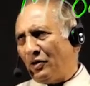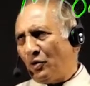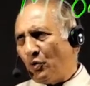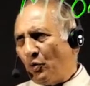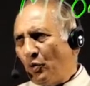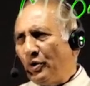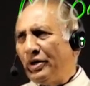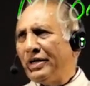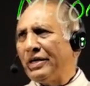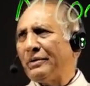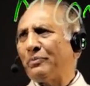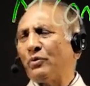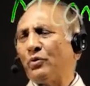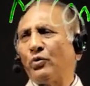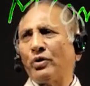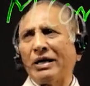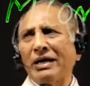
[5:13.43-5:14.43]
टू ईयर
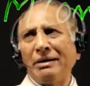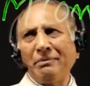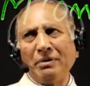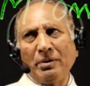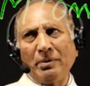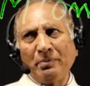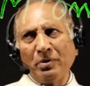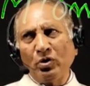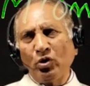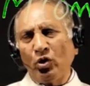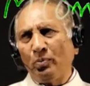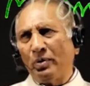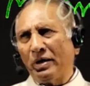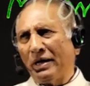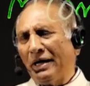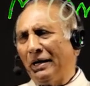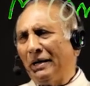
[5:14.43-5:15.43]
प्रोग्राम एम कॉम
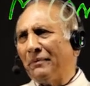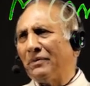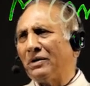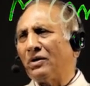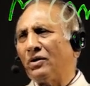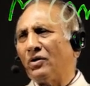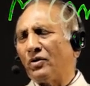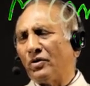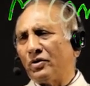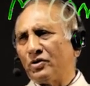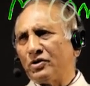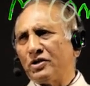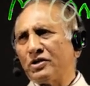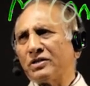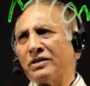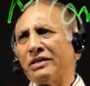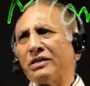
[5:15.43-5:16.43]
का और
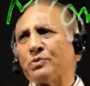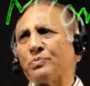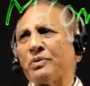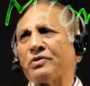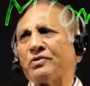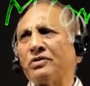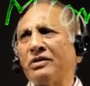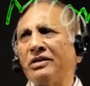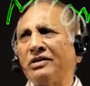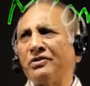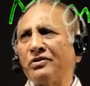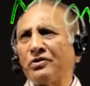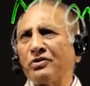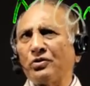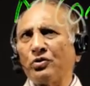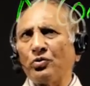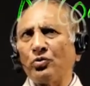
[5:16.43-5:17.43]
जिसका
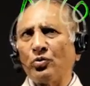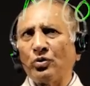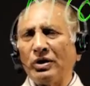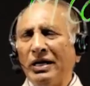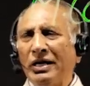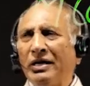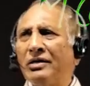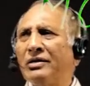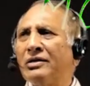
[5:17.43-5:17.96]
स्पेशलाइजेशन होगा